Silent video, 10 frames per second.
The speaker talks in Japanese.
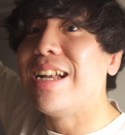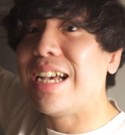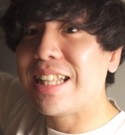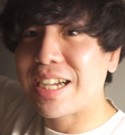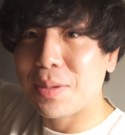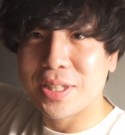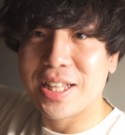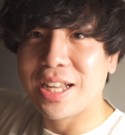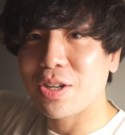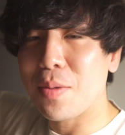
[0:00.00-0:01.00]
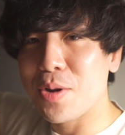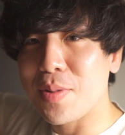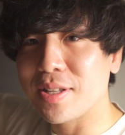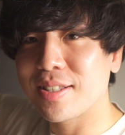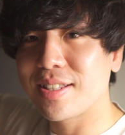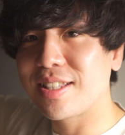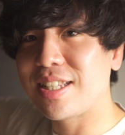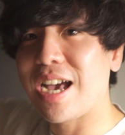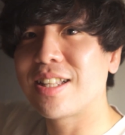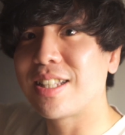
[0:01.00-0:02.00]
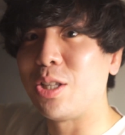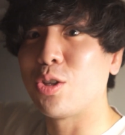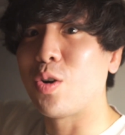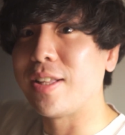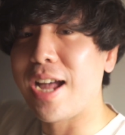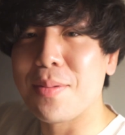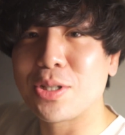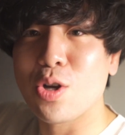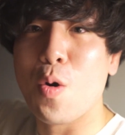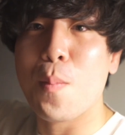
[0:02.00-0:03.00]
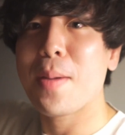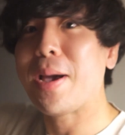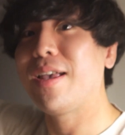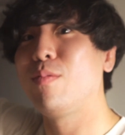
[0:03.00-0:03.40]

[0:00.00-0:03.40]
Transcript: 来年からまたダイエット頑張ります。じゃあ次の動画で会いましょう。バイバイ。